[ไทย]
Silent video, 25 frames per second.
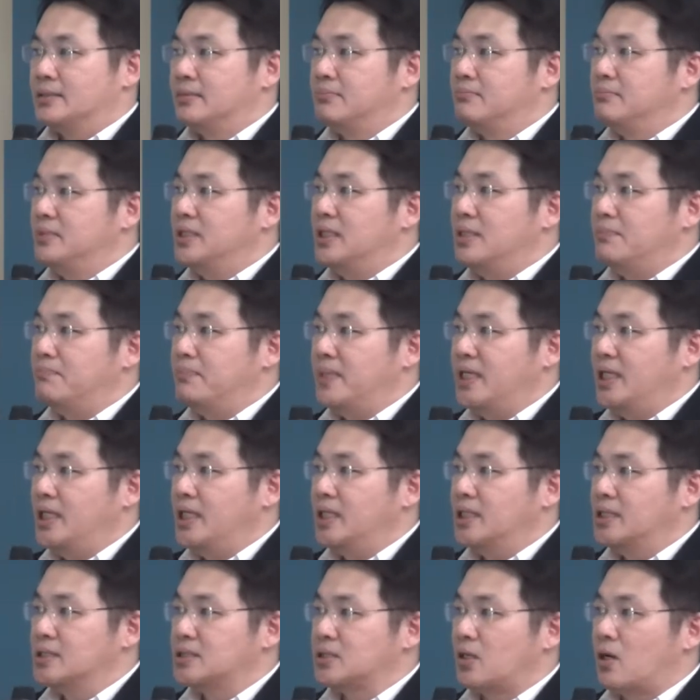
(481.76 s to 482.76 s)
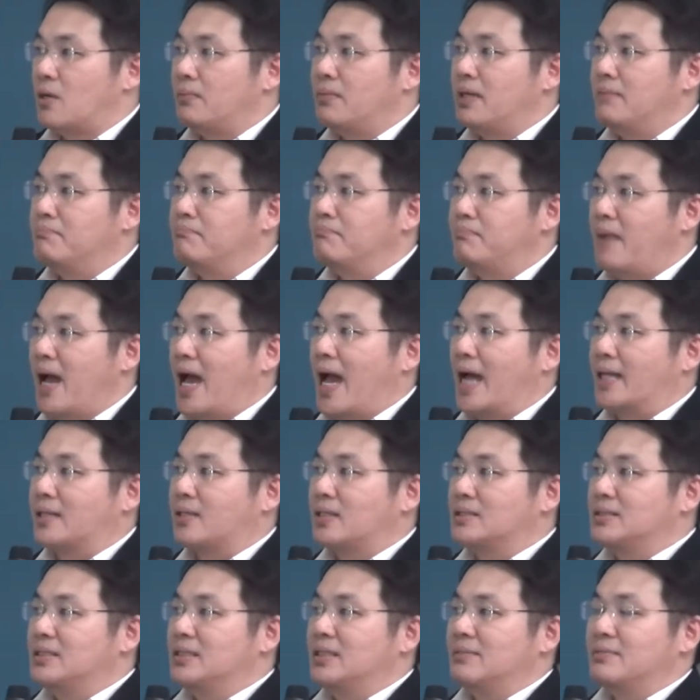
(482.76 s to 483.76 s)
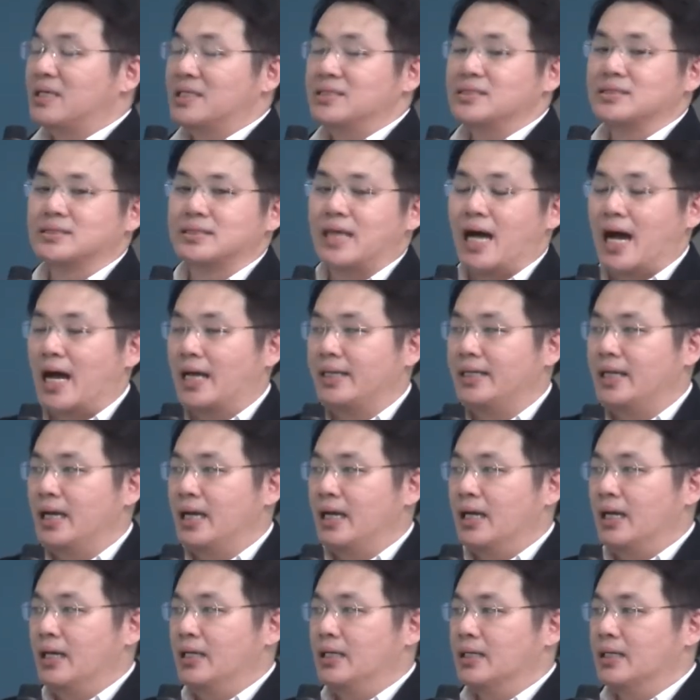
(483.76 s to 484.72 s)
เมื่อปีสองพันแปดตอนที่ทำการศึกษาเนี่ย